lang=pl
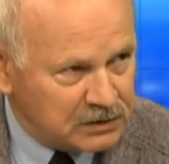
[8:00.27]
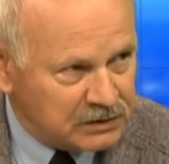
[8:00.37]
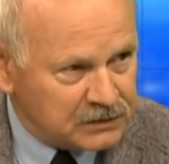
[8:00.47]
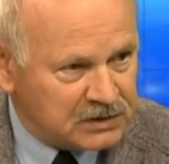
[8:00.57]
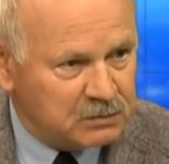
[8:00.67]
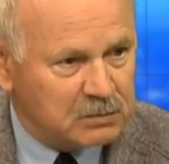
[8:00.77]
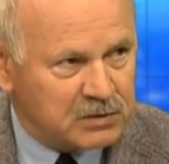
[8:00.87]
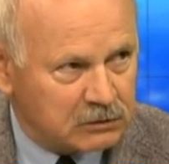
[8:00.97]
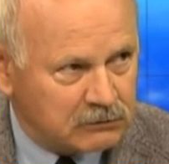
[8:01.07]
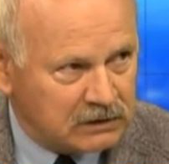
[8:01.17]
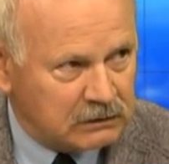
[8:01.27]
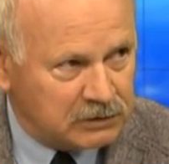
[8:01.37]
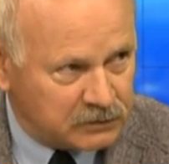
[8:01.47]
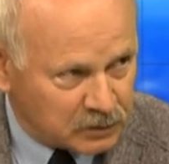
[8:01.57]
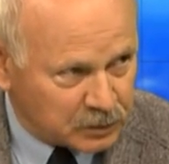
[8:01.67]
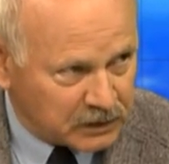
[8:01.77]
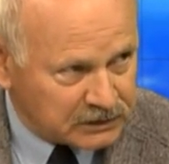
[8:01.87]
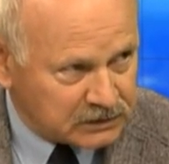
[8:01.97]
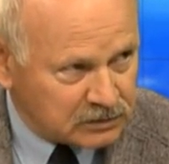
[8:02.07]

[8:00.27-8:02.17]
będzie w Sejmie przedkładał informację